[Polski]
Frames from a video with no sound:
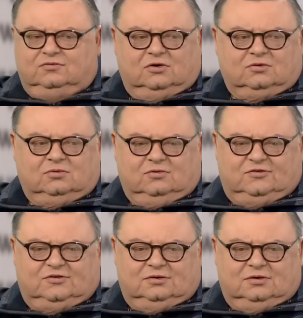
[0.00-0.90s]
o
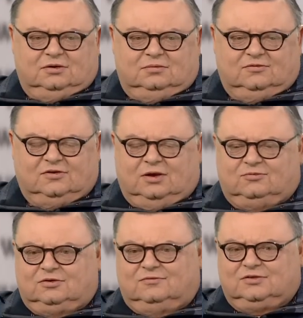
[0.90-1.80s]
kurczę, myślałem,
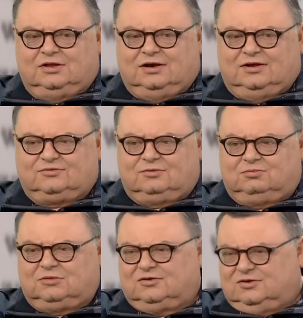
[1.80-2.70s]
że to wynalazłem.
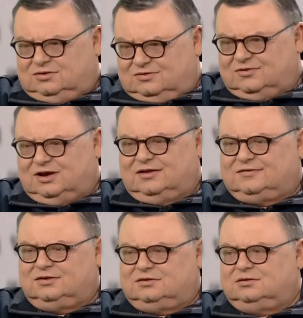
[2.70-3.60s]
Także to wraca.